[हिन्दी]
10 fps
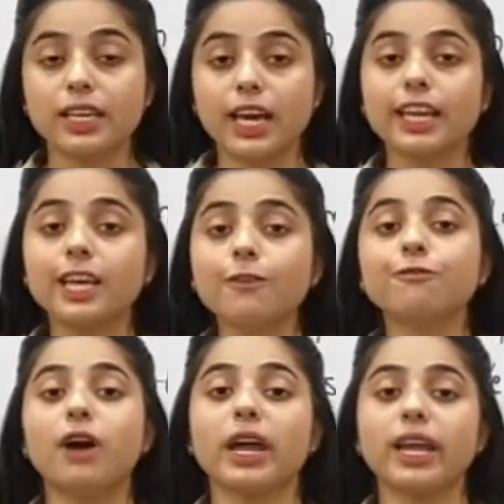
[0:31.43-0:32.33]
यानी कि
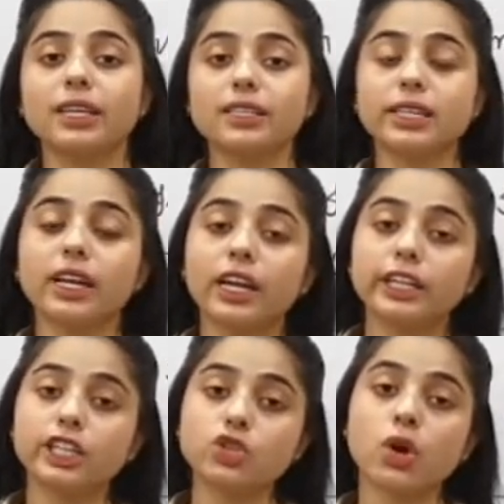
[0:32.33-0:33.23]
फाइनेंस से
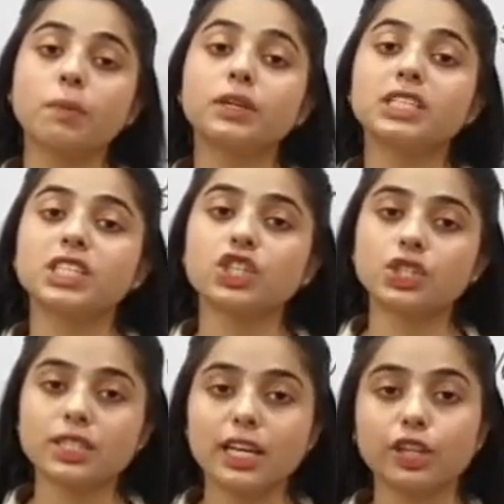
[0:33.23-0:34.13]
रिलेटेड जो आप डिसीजन